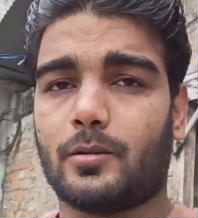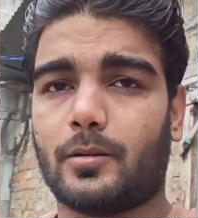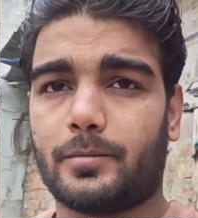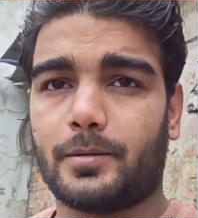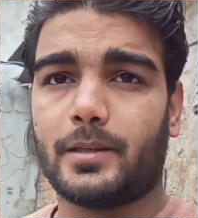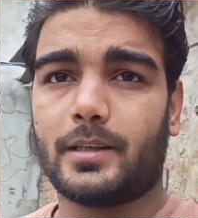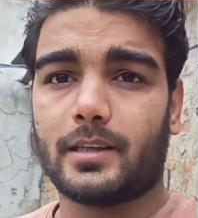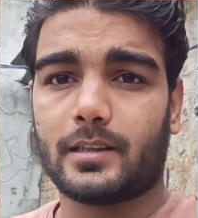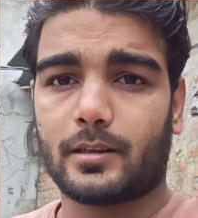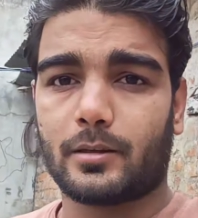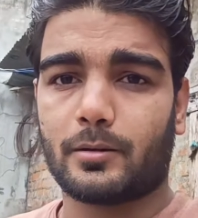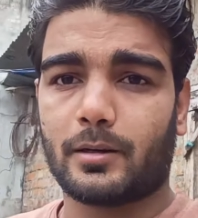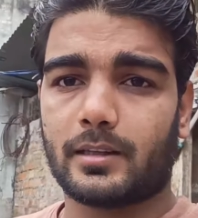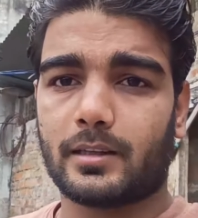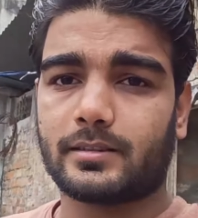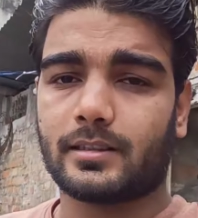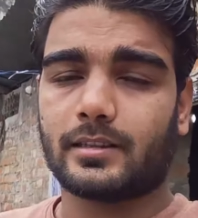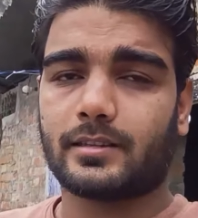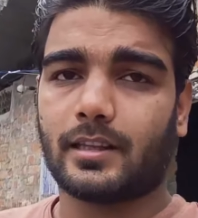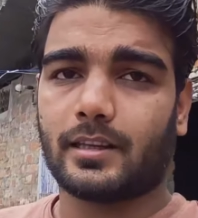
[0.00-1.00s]
तो अभी ये
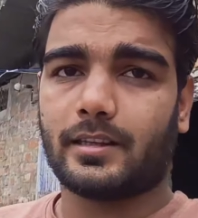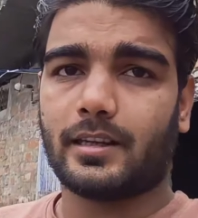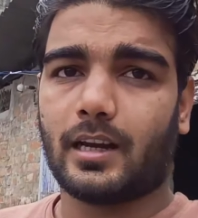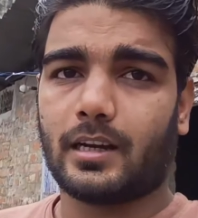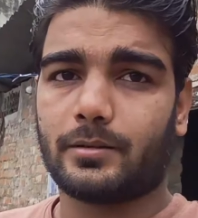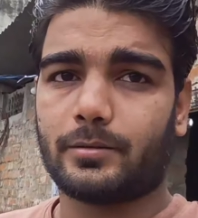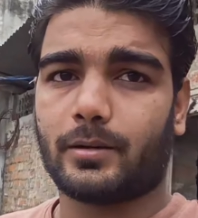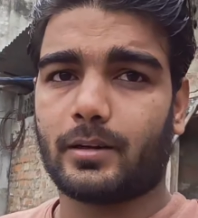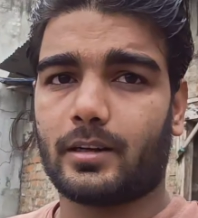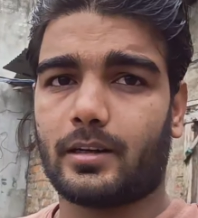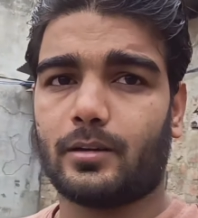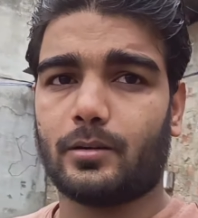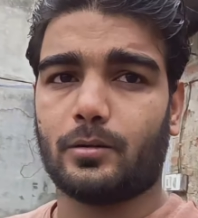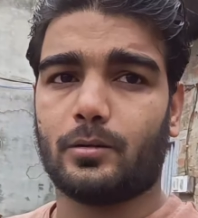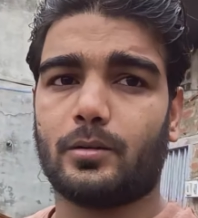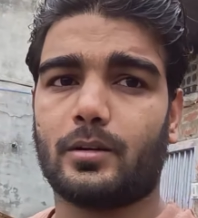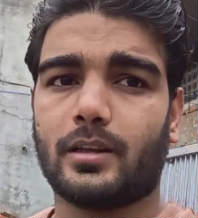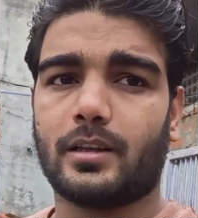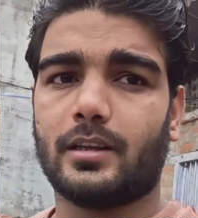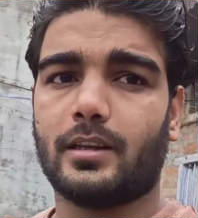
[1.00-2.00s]
थोड़ा सा तैयार वगैरह
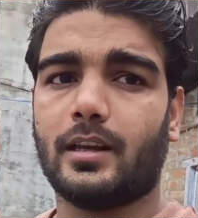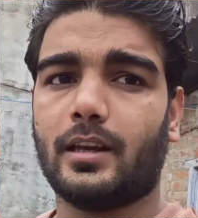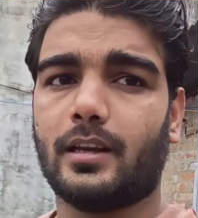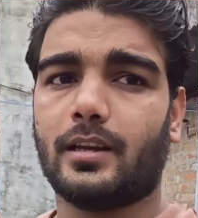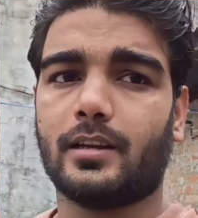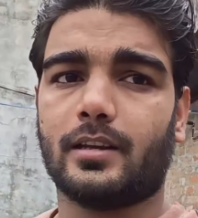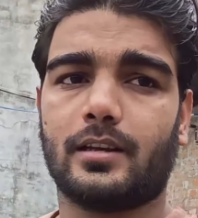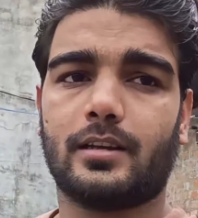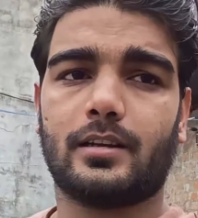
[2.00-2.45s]
हो रही है